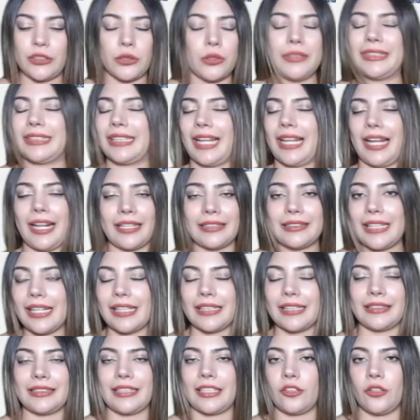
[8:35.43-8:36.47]
es
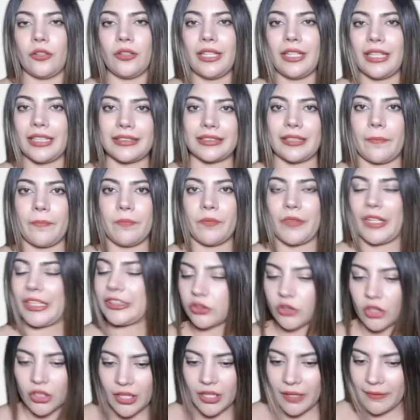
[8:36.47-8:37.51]
cárcel, señores.
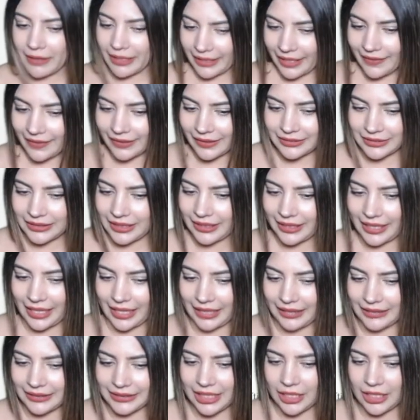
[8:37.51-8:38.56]
Esto debería de ser
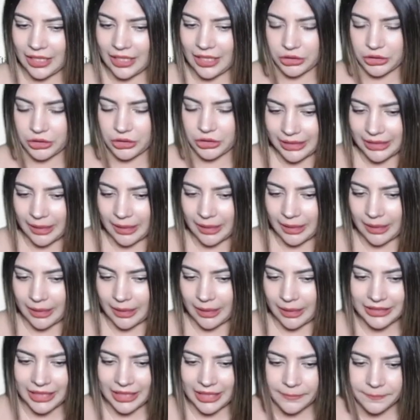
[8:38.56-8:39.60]
cárcel. ¿Ustedes qué
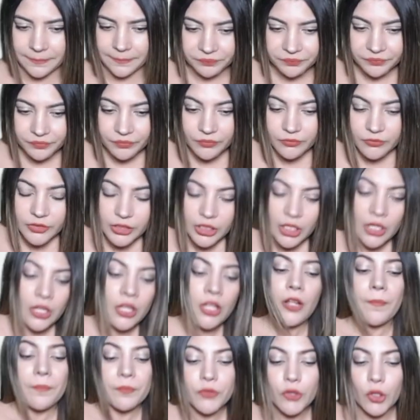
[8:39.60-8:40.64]
piensan?
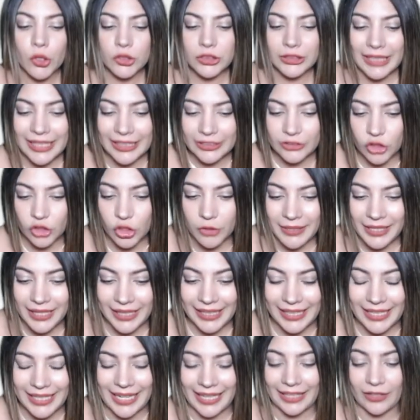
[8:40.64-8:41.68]
No se les
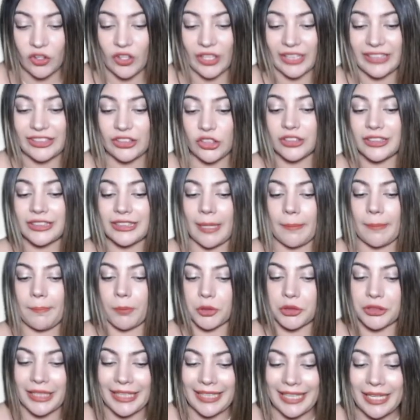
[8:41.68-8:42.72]
olvide que la colección
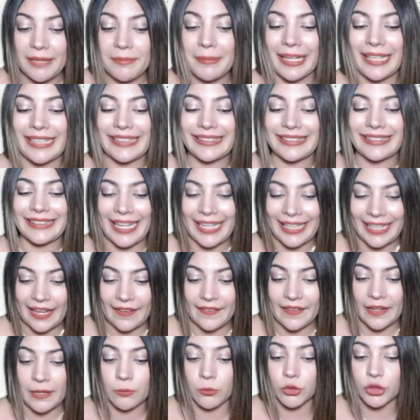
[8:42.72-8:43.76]
zapoteca y
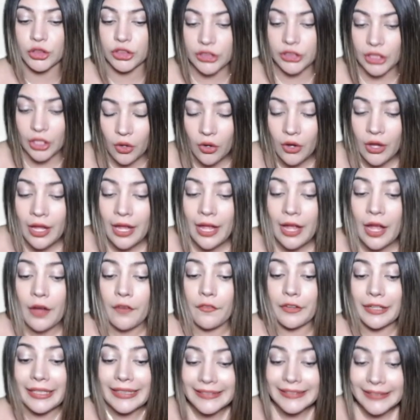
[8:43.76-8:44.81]
mixteca del Museo
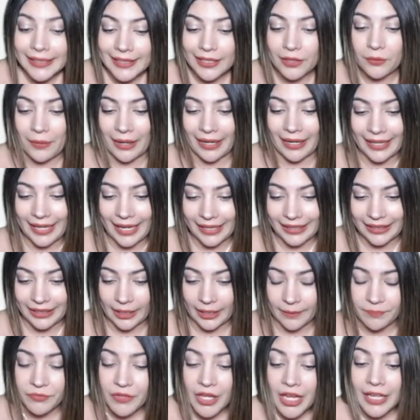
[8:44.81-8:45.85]
Frisel de
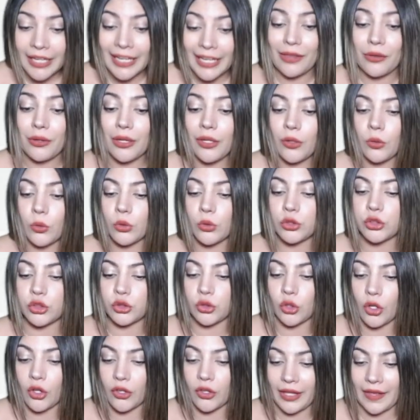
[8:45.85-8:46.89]
Oaxaca quedó en
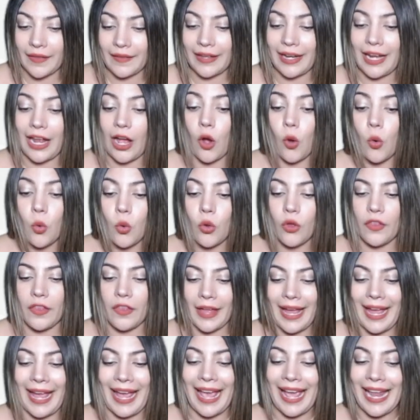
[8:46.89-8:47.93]
custodia de la
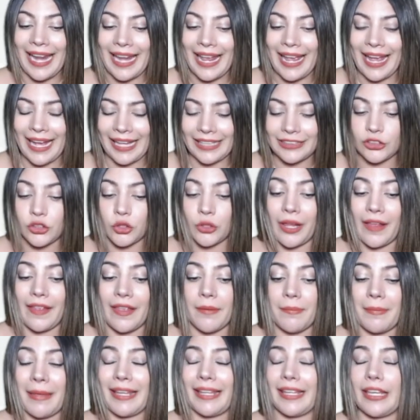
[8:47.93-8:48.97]
UDLA Ciudad
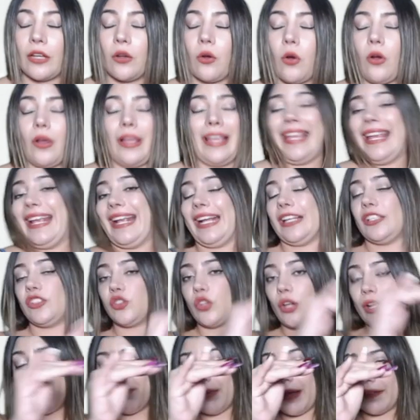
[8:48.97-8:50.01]
de México y
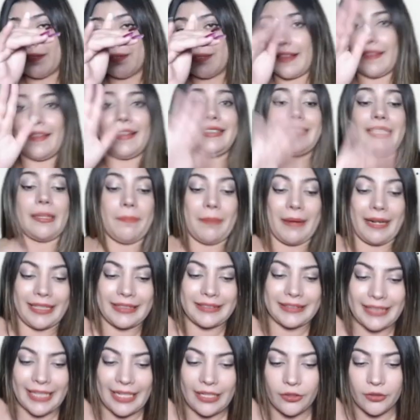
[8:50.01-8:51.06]
casualmente
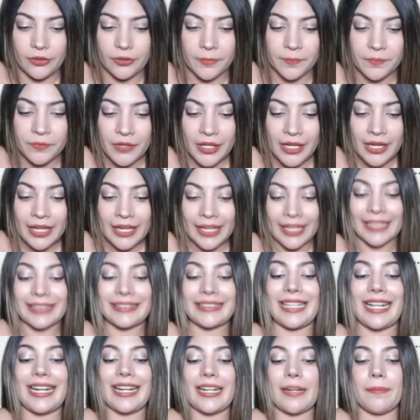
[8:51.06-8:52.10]
desaparecieron.
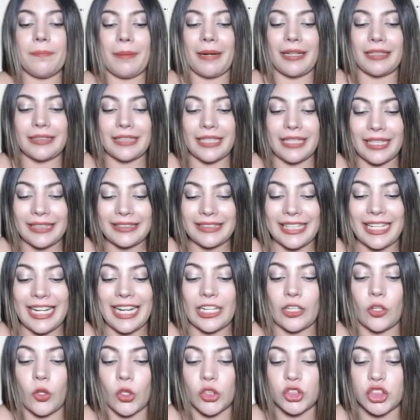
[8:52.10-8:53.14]
Están repartidas en
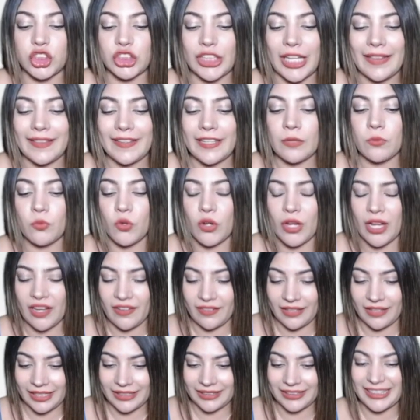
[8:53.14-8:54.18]
el costal de
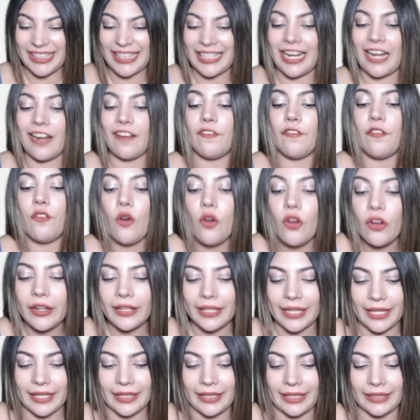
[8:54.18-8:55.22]
inmuebles y en el
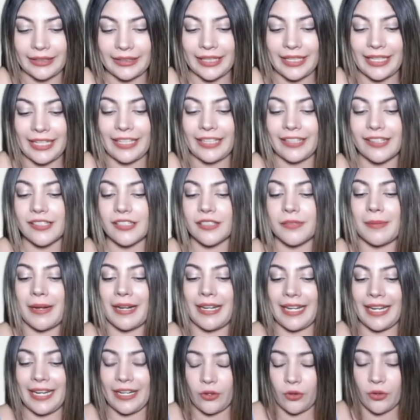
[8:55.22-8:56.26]
búnker que tiene Hersh
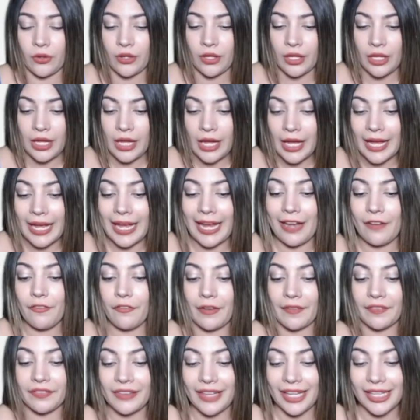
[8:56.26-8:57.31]
Manero, el
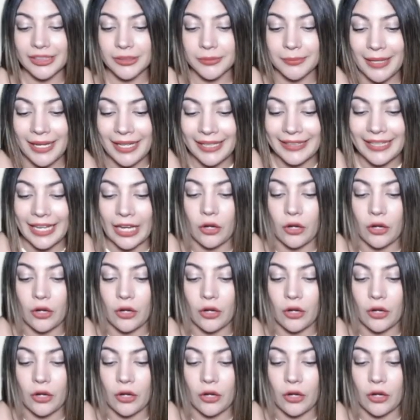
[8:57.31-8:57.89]
fantasma que